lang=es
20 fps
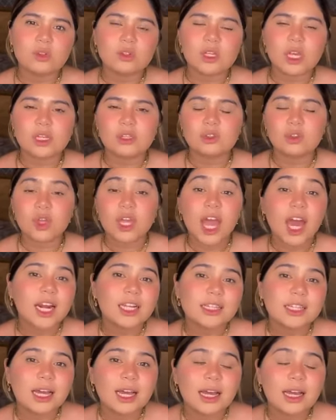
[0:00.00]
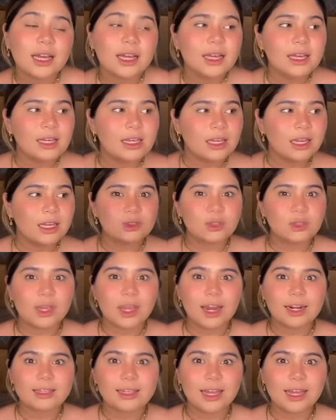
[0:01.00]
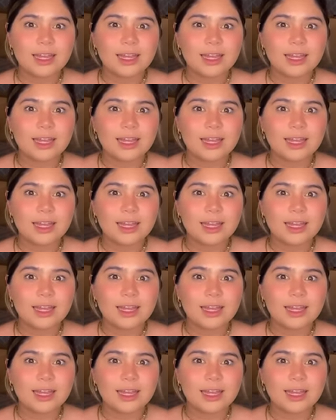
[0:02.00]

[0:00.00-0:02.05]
O sea, estoy harta. Estoy harta